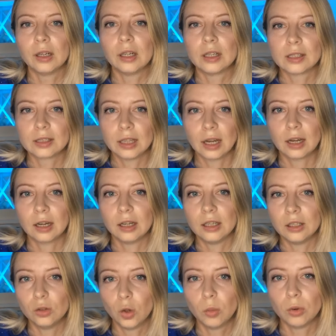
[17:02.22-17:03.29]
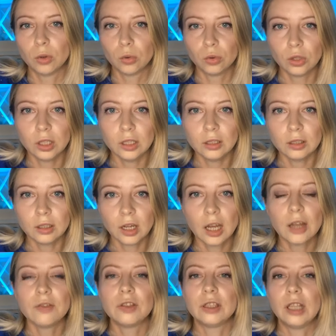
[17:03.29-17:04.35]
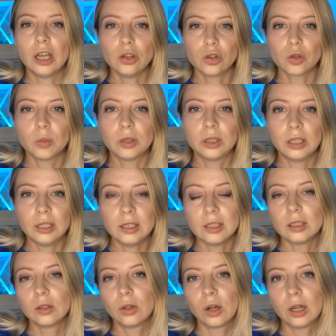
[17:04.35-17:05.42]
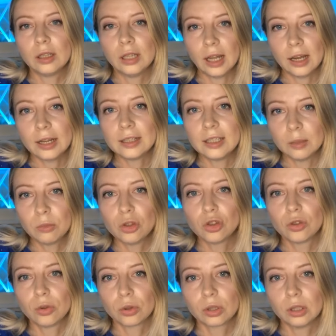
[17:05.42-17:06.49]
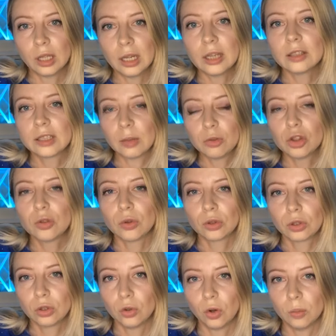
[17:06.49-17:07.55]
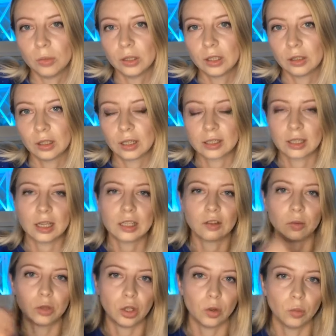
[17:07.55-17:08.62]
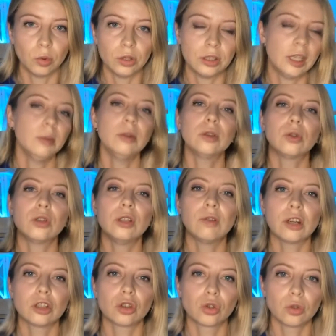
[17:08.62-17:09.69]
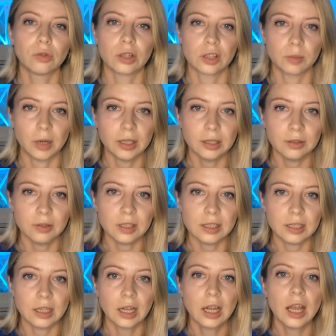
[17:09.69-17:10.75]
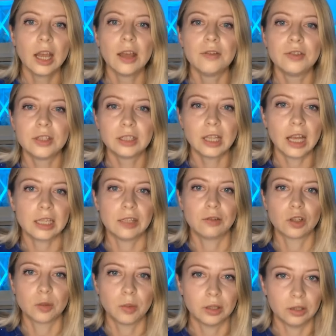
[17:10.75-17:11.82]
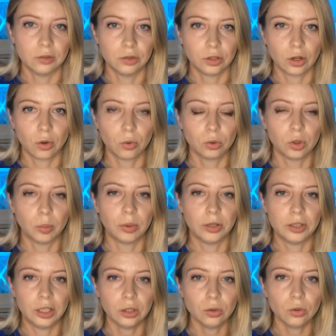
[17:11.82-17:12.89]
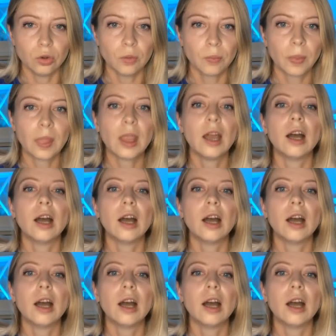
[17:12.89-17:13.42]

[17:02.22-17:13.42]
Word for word: э, знака и дома Луны всегда еще смотрите но на тему четвер... на сам четвертый дом. Это касается вообще любой темы, то есть неважно, что вы рассматриваете, Всегда, если вы рассматриваете какую-то планету,